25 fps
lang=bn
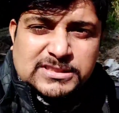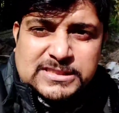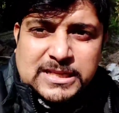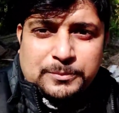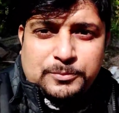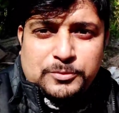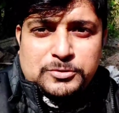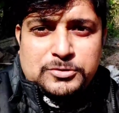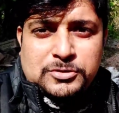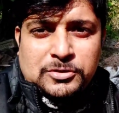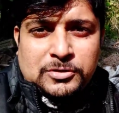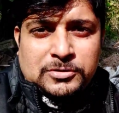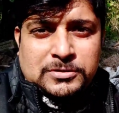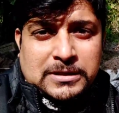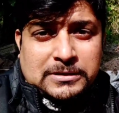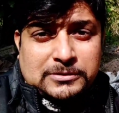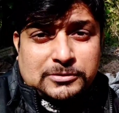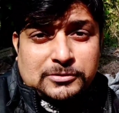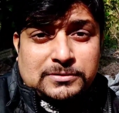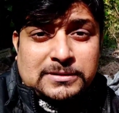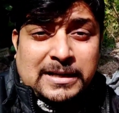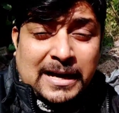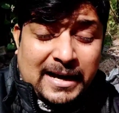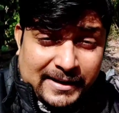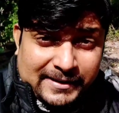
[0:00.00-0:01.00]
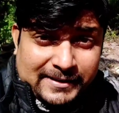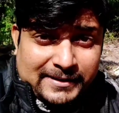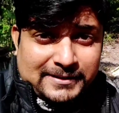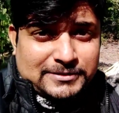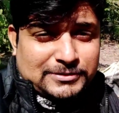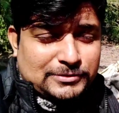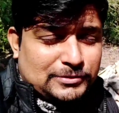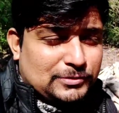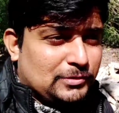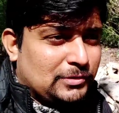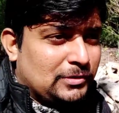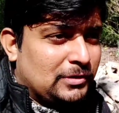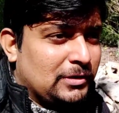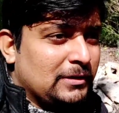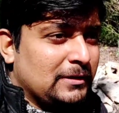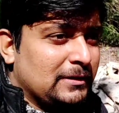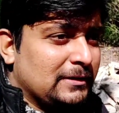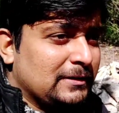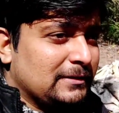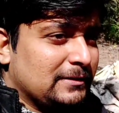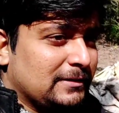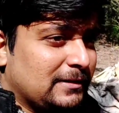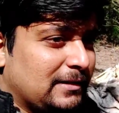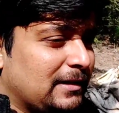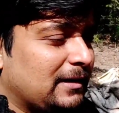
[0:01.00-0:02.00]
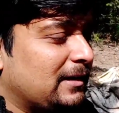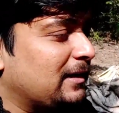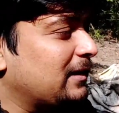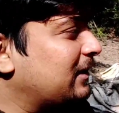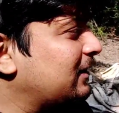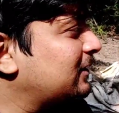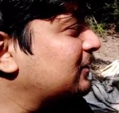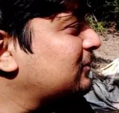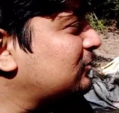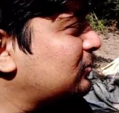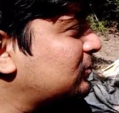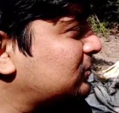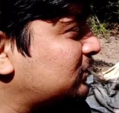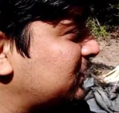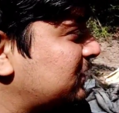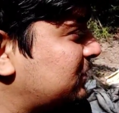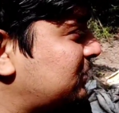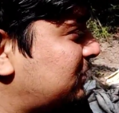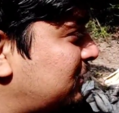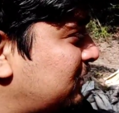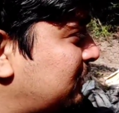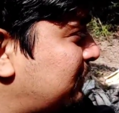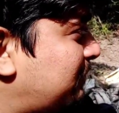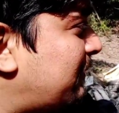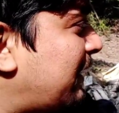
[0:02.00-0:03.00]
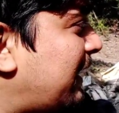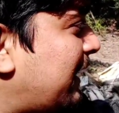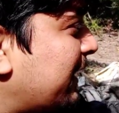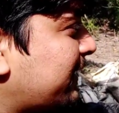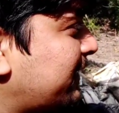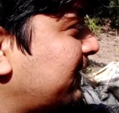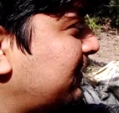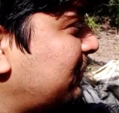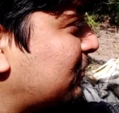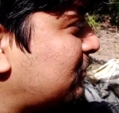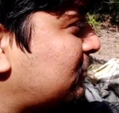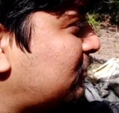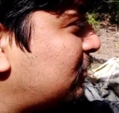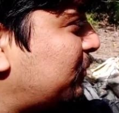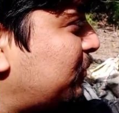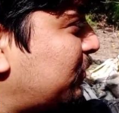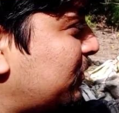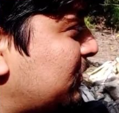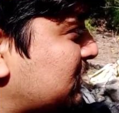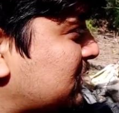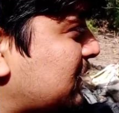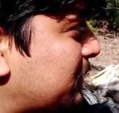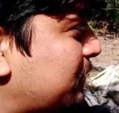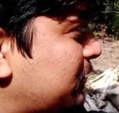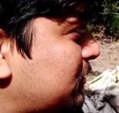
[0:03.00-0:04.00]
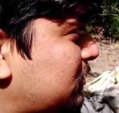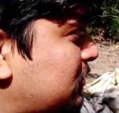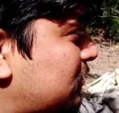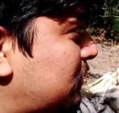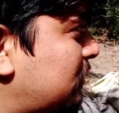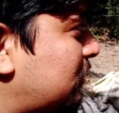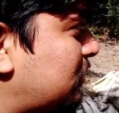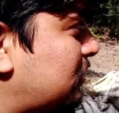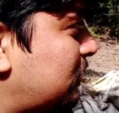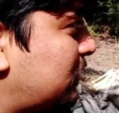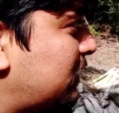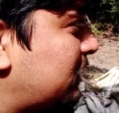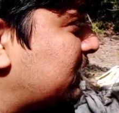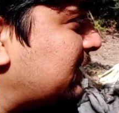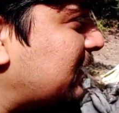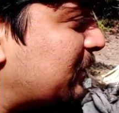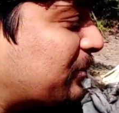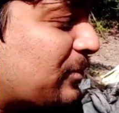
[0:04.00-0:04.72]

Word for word: পরিষ্কার পরিচ্ছন্ন থাকতো ধান আসতো তো সেই জন্য মা কী করতো পরিষ্কার পরিচ্ছন্ন করে